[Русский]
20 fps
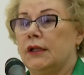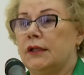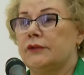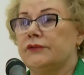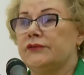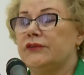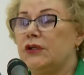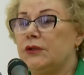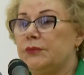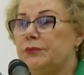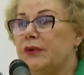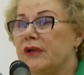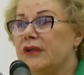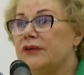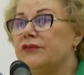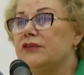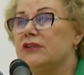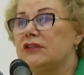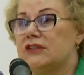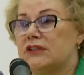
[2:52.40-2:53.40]
в ней
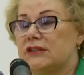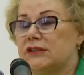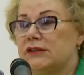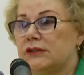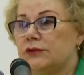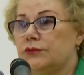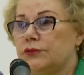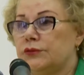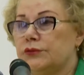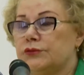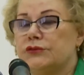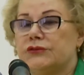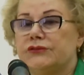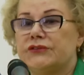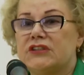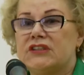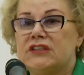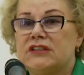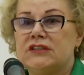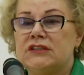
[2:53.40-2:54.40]
появился такой
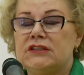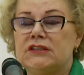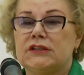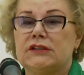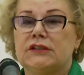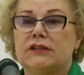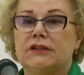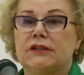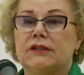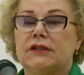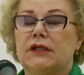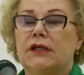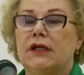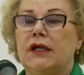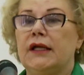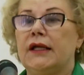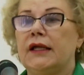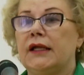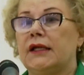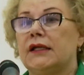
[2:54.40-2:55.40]
университет,
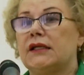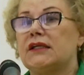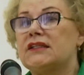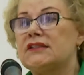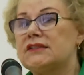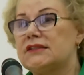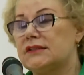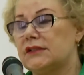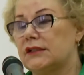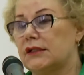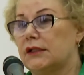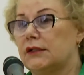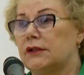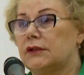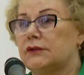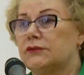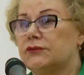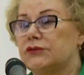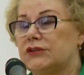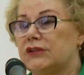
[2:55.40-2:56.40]
и
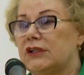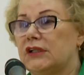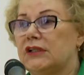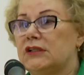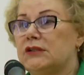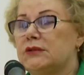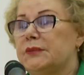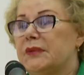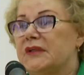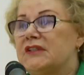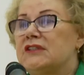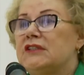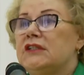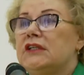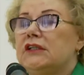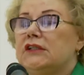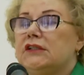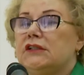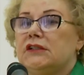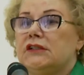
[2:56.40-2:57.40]
за вот эти
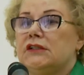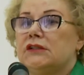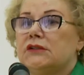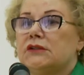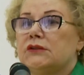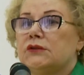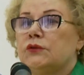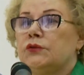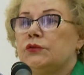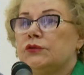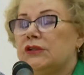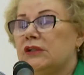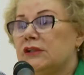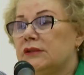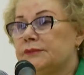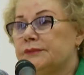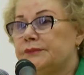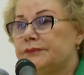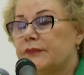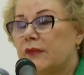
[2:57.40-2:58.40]
последние
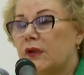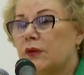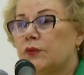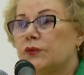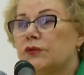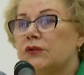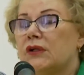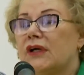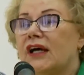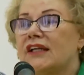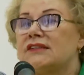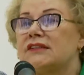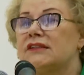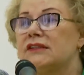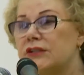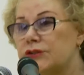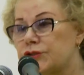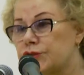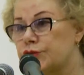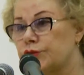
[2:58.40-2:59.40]
годы он
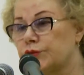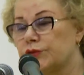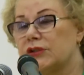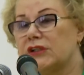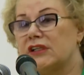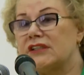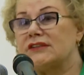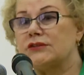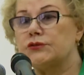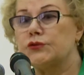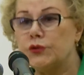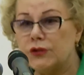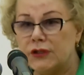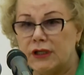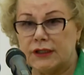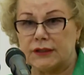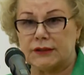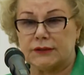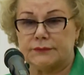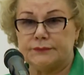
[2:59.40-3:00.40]
оснащен
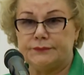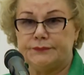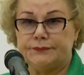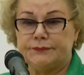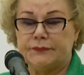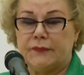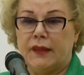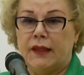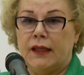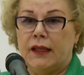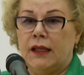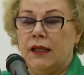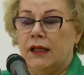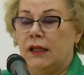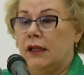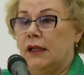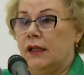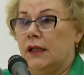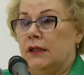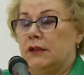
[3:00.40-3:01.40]
настолько,
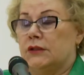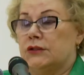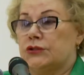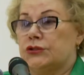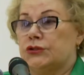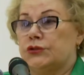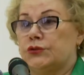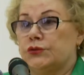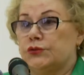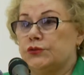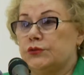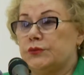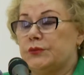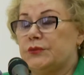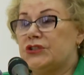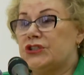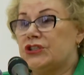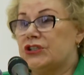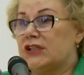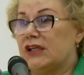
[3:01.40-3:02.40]
что
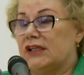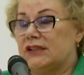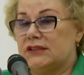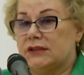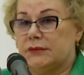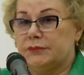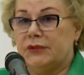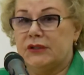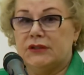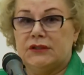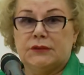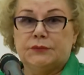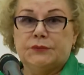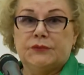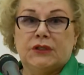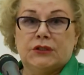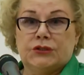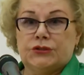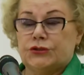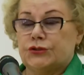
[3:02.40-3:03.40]
мечтать об этом
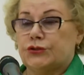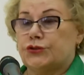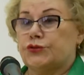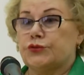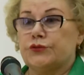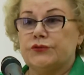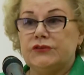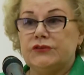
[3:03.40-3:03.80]
даже еще в